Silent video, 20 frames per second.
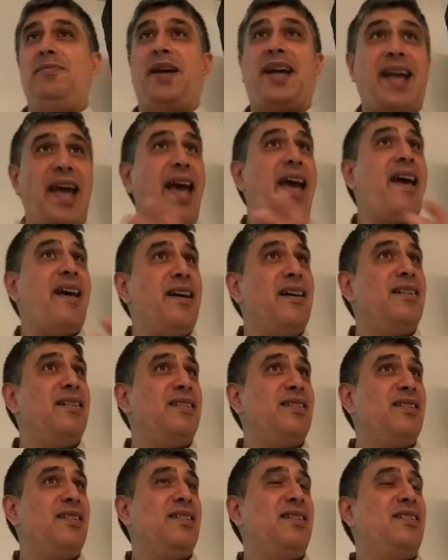Perché
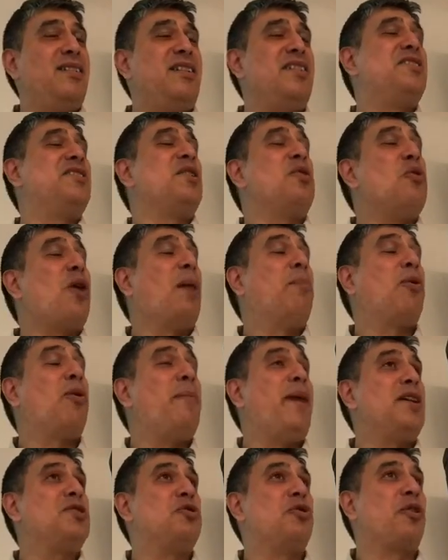il Signore ha
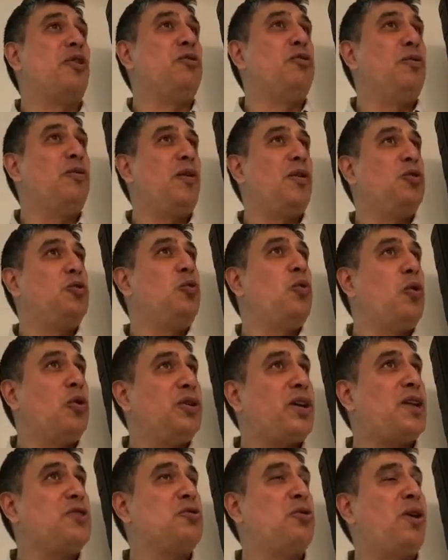promesso che dove due
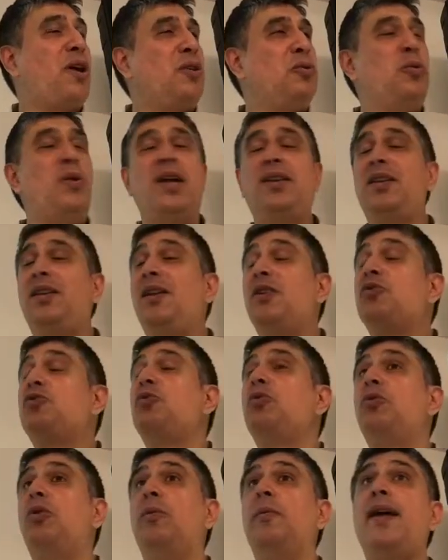o tre sono radunati nel
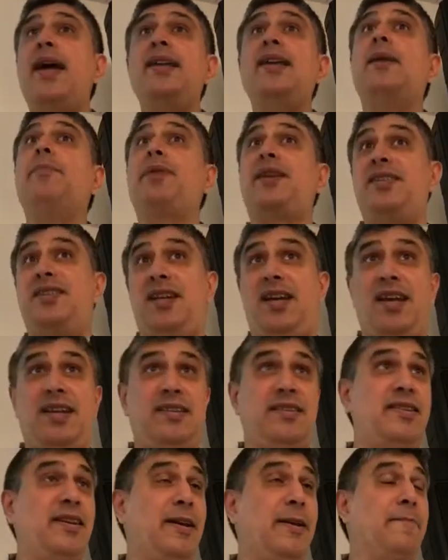suo nome, Egli è
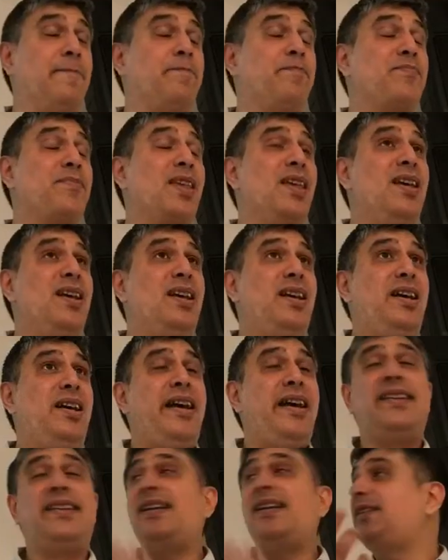presente.
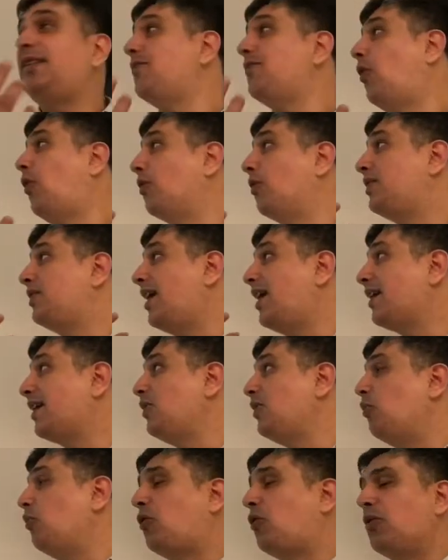E tante volte
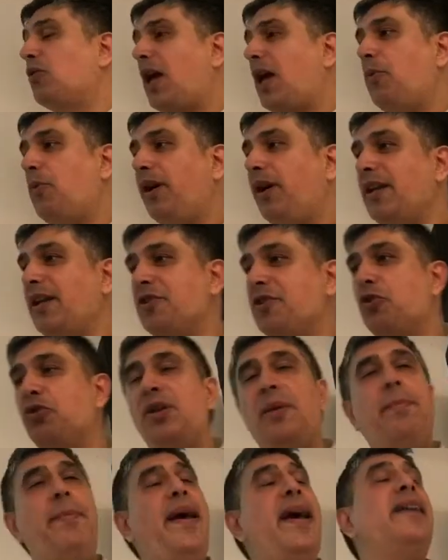anche noi corriamo il
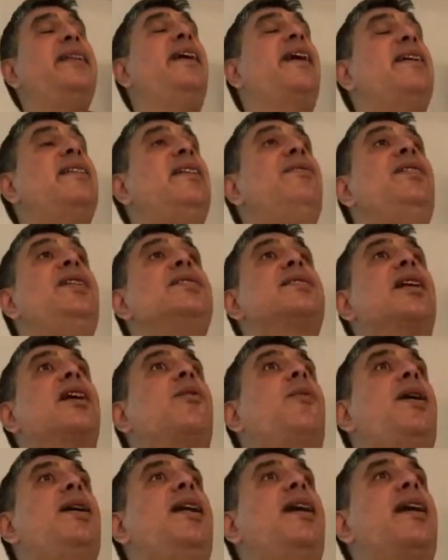rischio di perdere di
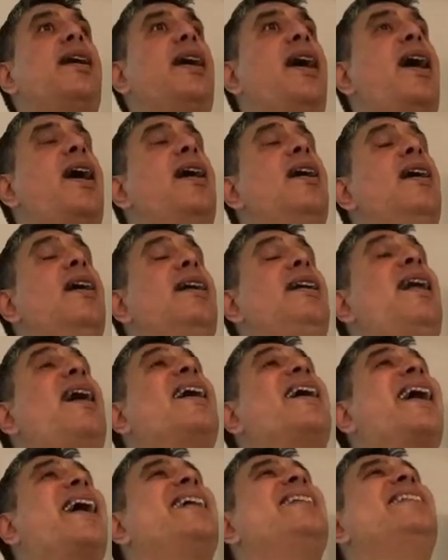vista quella che è la